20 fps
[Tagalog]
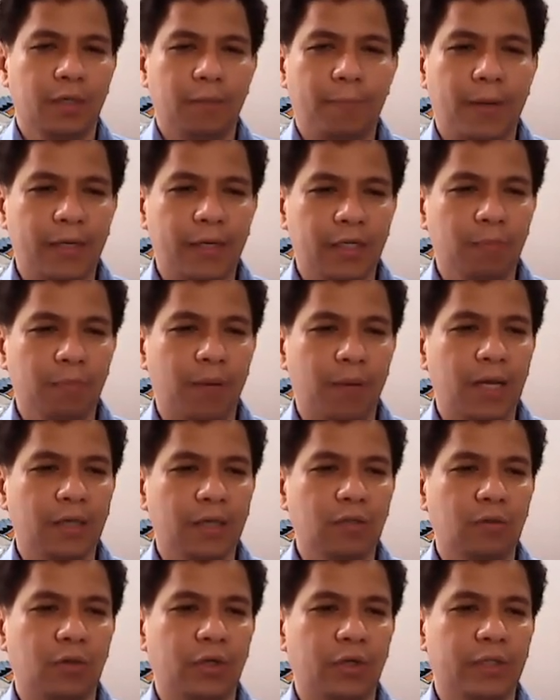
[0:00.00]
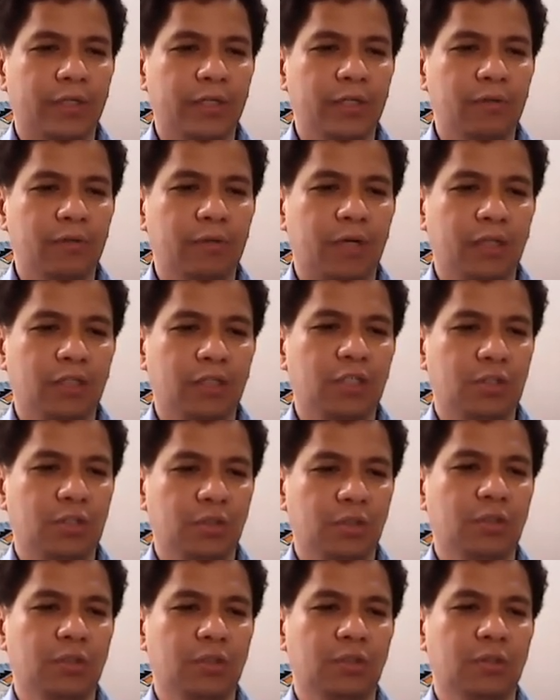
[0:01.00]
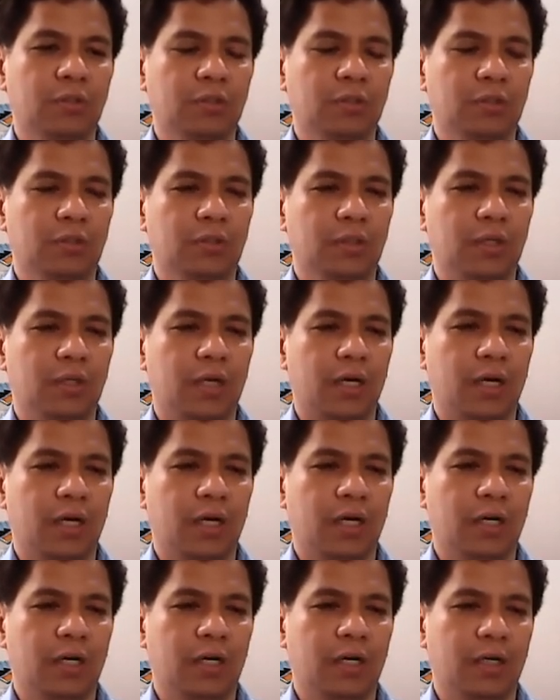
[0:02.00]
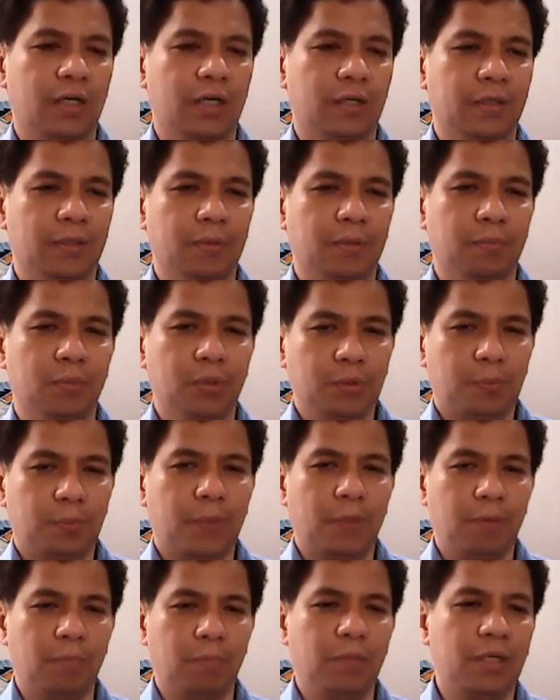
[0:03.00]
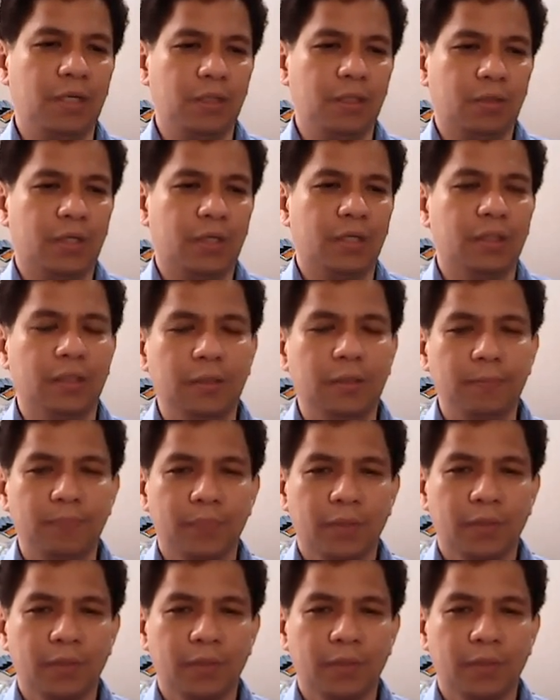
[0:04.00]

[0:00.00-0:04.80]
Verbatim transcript: parang iba lang yung order ng addition nyo, uh, most probably you can,